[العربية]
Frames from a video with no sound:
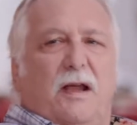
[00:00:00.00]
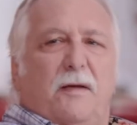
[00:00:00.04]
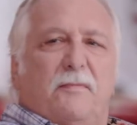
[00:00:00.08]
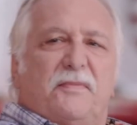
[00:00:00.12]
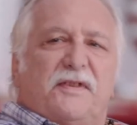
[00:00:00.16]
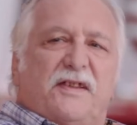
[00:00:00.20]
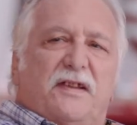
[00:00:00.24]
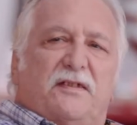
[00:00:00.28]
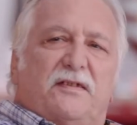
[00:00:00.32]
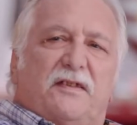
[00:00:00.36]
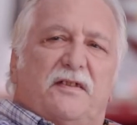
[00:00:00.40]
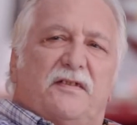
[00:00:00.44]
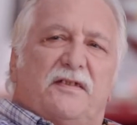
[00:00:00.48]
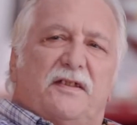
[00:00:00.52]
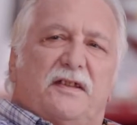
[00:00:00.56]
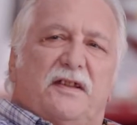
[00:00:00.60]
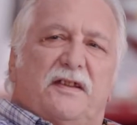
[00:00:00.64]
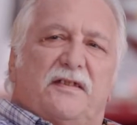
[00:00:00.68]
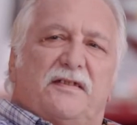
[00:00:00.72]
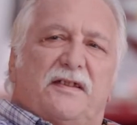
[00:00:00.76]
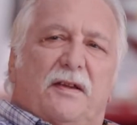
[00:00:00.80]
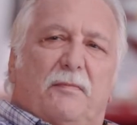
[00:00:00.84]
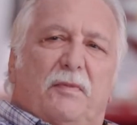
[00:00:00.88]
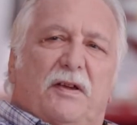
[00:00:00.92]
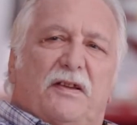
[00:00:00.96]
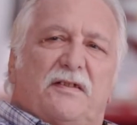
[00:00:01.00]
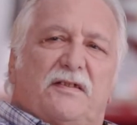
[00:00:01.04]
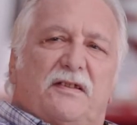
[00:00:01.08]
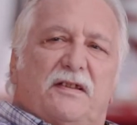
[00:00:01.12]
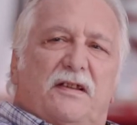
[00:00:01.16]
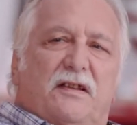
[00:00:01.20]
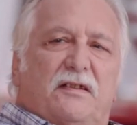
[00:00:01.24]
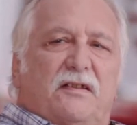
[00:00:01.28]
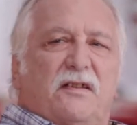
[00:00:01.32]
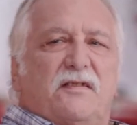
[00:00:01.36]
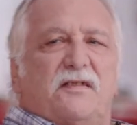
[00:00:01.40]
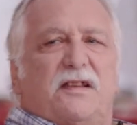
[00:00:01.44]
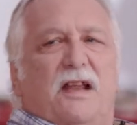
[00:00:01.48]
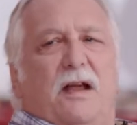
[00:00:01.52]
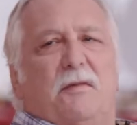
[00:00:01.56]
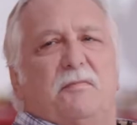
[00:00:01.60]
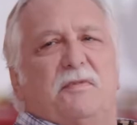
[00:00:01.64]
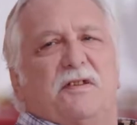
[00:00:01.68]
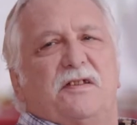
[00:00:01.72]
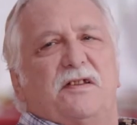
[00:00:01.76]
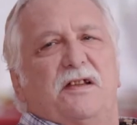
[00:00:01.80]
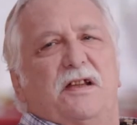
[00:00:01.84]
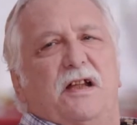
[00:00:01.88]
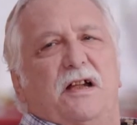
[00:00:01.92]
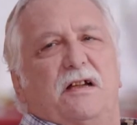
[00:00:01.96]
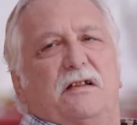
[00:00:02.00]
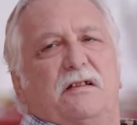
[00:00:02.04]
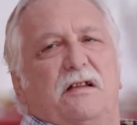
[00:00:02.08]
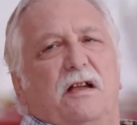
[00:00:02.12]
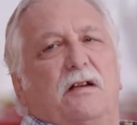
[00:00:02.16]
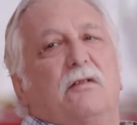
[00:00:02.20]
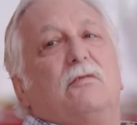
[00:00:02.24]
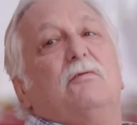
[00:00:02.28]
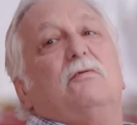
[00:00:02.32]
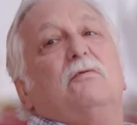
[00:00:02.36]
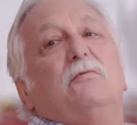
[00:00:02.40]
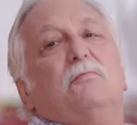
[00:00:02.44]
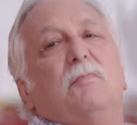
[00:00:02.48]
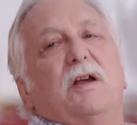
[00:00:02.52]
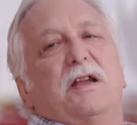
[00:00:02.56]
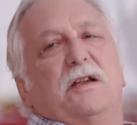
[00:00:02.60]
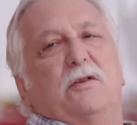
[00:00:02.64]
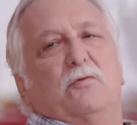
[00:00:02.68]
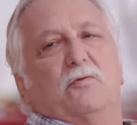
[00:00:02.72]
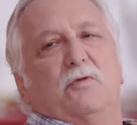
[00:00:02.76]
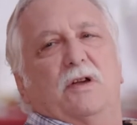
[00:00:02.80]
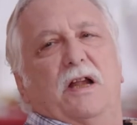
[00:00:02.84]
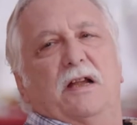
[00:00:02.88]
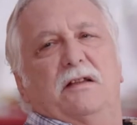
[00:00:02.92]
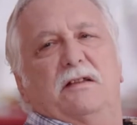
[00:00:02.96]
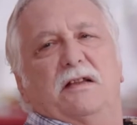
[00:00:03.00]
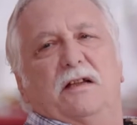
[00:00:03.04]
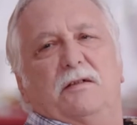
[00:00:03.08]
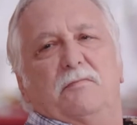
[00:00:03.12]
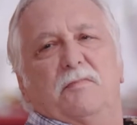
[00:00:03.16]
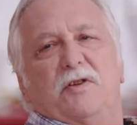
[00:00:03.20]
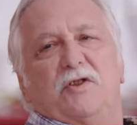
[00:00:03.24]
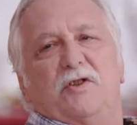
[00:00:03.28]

خمس ست سنين سبع سنين تستعمل سيارتك وما يكون عندك